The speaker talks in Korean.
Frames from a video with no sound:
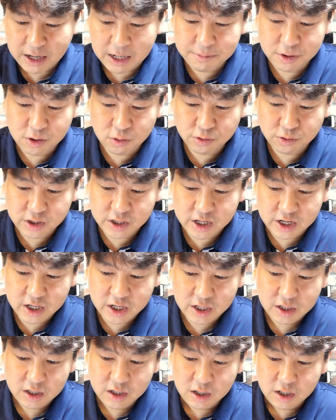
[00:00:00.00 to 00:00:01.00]

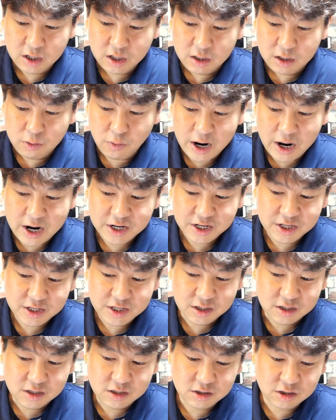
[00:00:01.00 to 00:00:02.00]
바빌로니아
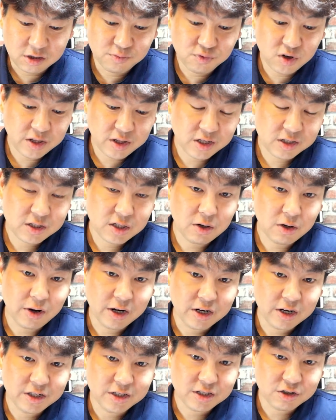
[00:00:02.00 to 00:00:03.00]
왕인 그 느부갓네살
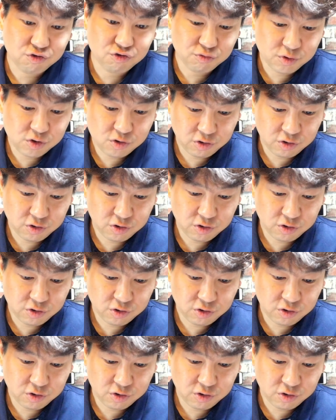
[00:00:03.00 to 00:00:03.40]
왕이 이제 꿈을